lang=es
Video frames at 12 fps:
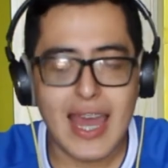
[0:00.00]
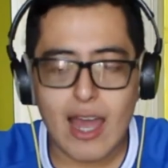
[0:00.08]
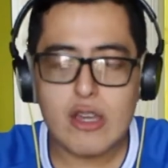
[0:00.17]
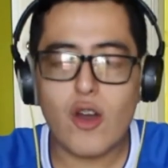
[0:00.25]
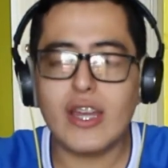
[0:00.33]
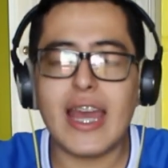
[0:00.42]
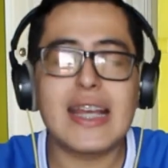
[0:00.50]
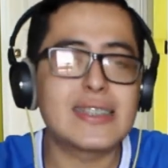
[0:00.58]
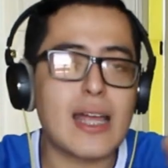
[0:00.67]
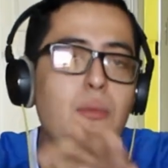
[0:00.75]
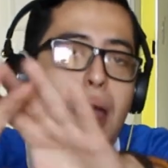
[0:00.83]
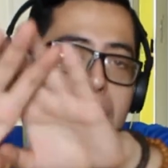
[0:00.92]
Y hoy
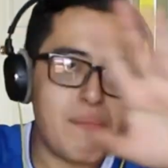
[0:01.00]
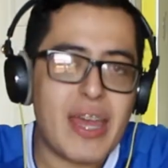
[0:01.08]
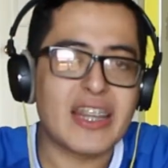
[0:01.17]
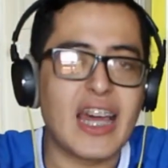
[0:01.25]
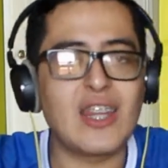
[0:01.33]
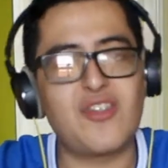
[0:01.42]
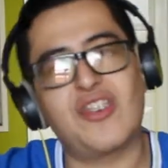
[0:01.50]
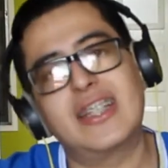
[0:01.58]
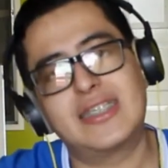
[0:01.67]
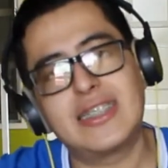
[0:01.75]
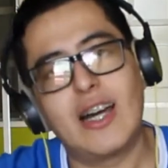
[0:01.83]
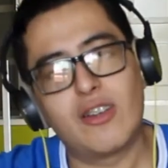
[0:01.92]
estamos en viernes, a
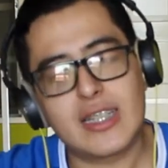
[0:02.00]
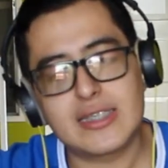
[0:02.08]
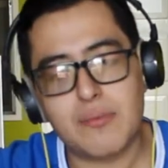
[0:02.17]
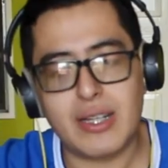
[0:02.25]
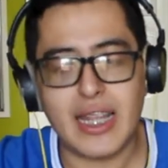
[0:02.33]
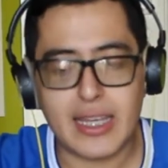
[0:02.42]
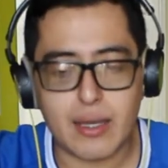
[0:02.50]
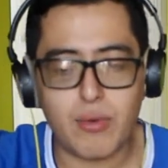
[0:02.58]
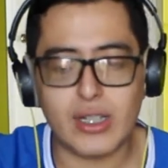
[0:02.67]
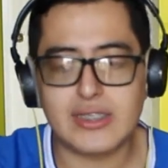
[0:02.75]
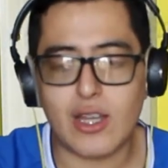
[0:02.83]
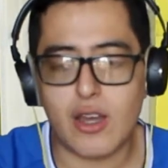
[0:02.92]
diferencia de otras semanas que
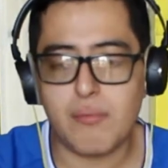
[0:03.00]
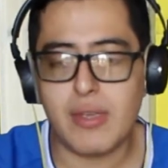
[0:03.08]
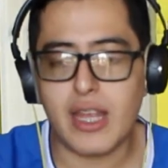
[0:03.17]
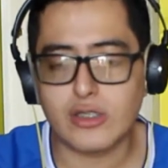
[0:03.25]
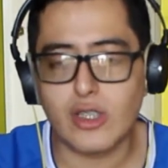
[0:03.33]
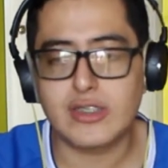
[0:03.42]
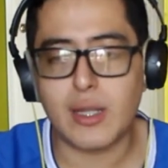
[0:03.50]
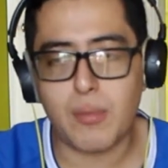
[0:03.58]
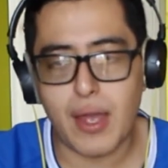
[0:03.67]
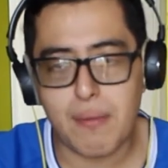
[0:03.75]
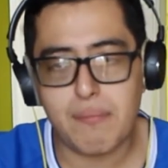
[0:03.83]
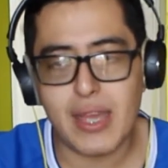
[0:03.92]
hemos estado en miércoles, hoy
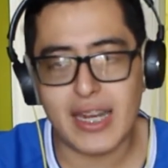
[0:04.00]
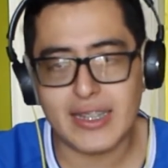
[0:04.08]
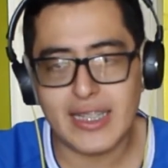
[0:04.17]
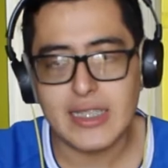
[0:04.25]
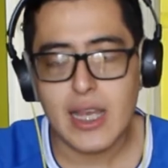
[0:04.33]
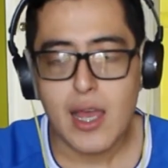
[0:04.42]
estamos en viernes.